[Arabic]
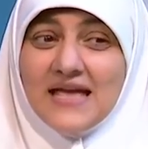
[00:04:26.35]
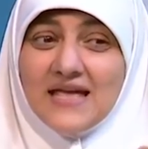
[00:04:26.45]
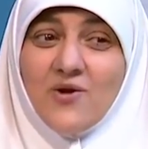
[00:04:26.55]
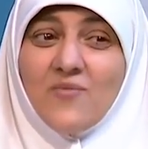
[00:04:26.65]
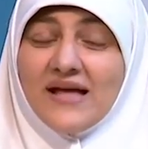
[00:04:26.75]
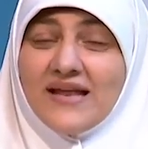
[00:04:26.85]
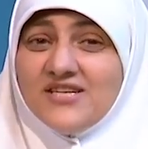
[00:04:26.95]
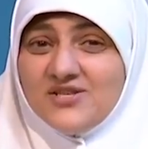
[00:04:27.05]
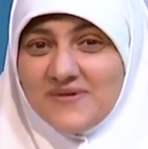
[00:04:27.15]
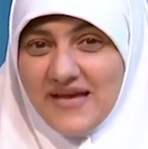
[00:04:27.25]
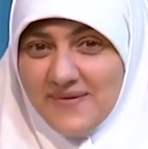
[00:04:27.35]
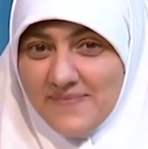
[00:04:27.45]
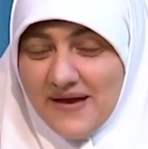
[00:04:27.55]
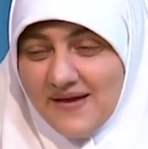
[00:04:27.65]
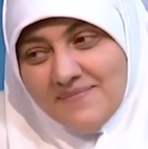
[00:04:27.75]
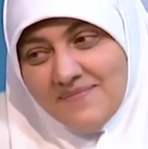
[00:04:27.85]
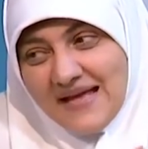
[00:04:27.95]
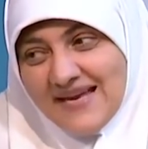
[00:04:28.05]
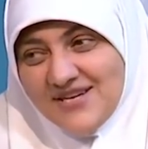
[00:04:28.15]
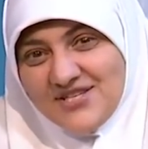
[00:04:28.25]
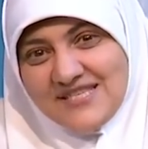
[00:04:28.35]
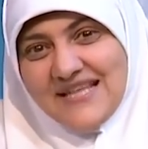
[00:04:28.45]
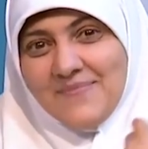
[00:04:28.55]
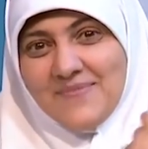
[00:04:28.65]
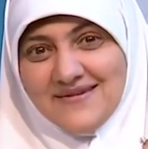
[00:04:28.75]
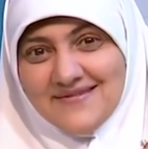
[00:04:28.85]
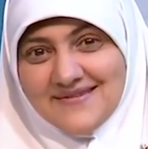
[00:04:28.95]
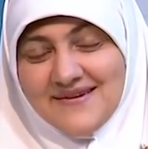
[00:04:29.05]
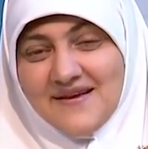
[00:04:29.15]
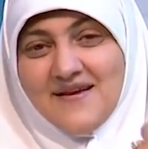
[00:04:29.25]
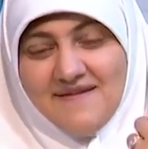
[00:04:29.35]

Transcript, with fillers: هي لو ما كانتش بتحبك ما كانتش استحملت